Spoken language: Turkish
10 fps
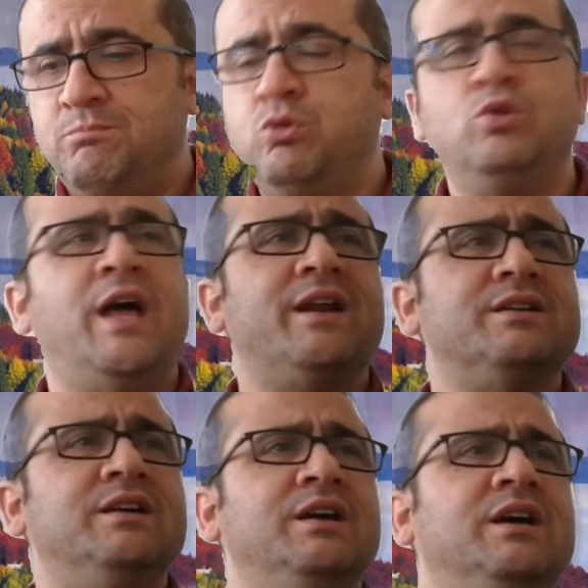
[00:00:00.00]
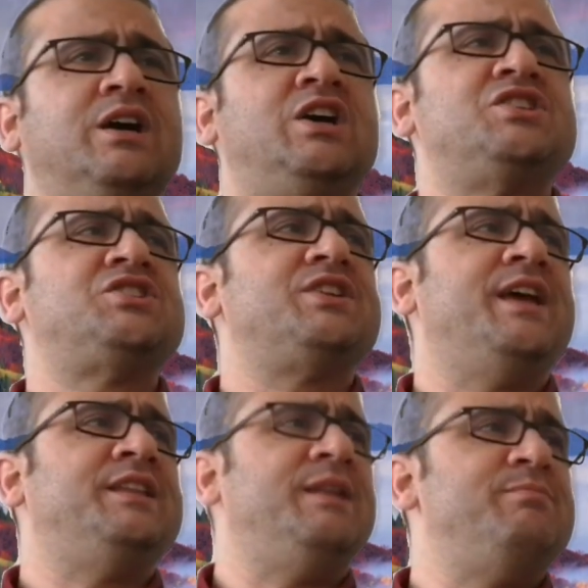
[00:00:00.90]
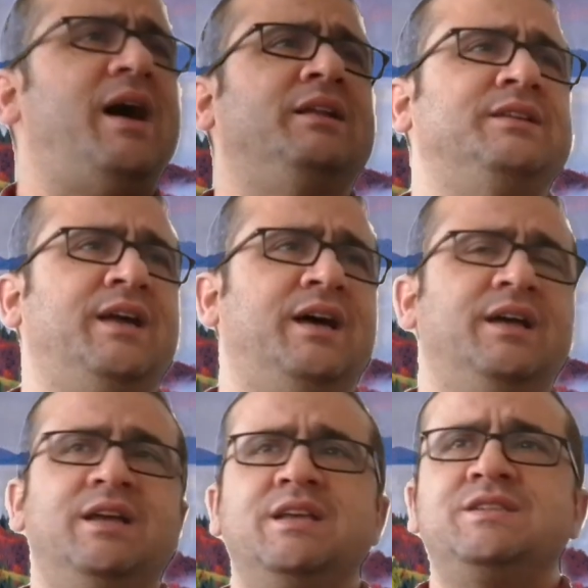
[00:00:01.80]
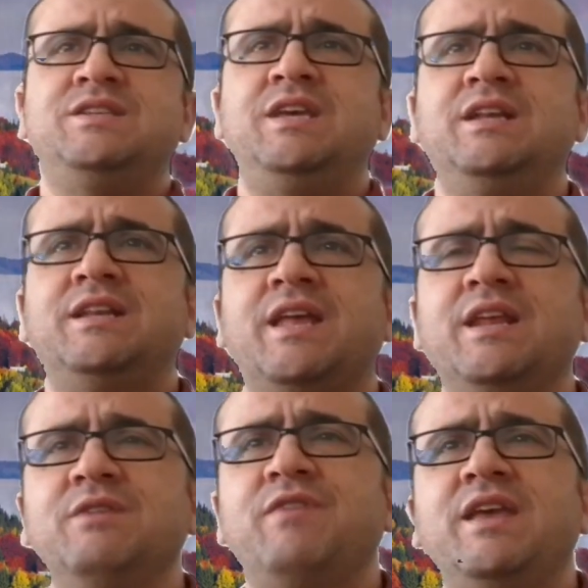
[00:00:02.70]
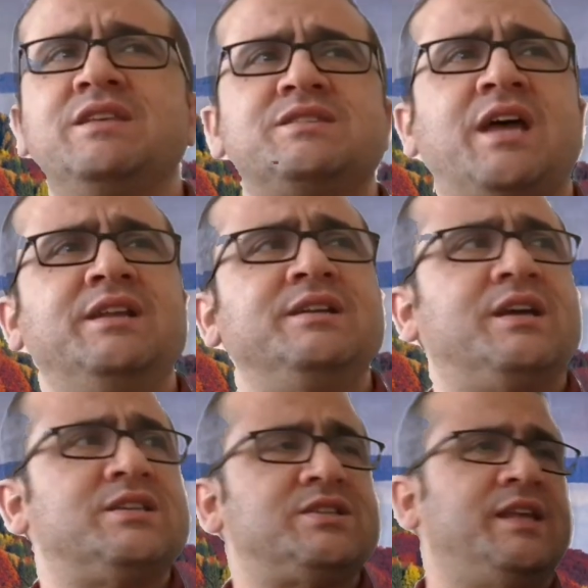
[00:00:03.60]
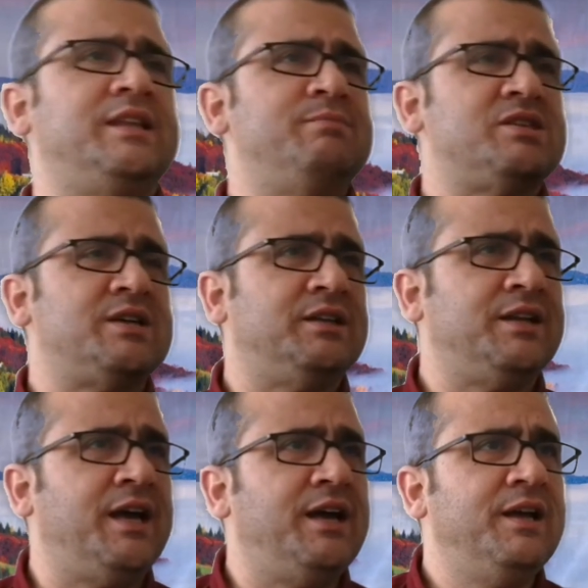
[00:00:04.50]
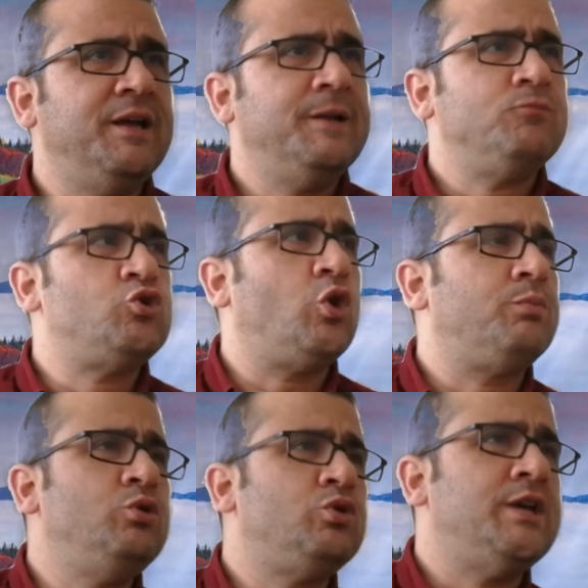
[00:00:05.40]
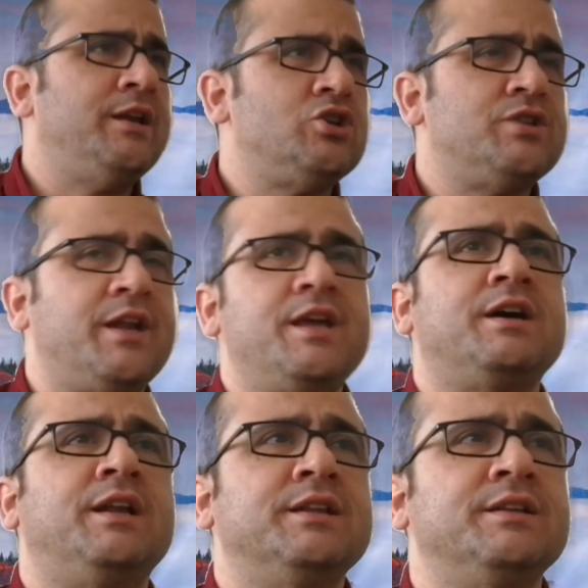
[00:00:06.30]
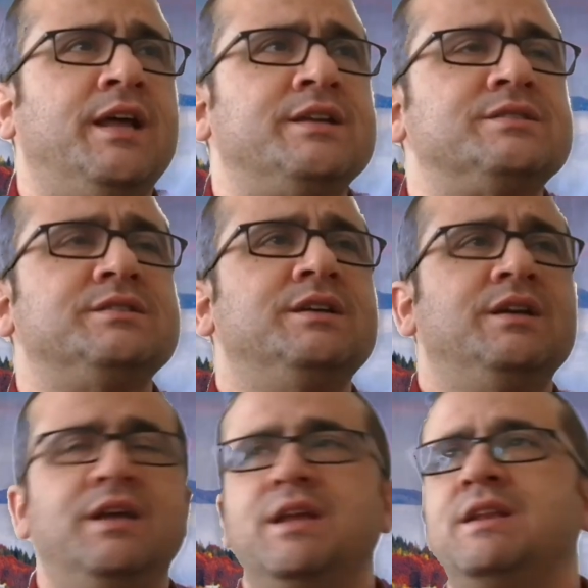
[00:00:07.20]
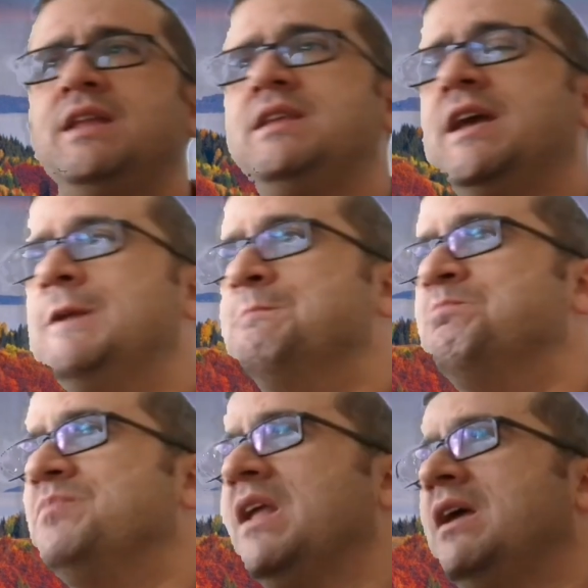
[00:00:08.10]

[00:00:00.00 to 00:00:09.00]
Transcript: Bunlar kısır edilme adına zihinlerin ve insanlığın kısır edilmesi adına çok büyük yanlışlara yakalandılar. Ne diyelim?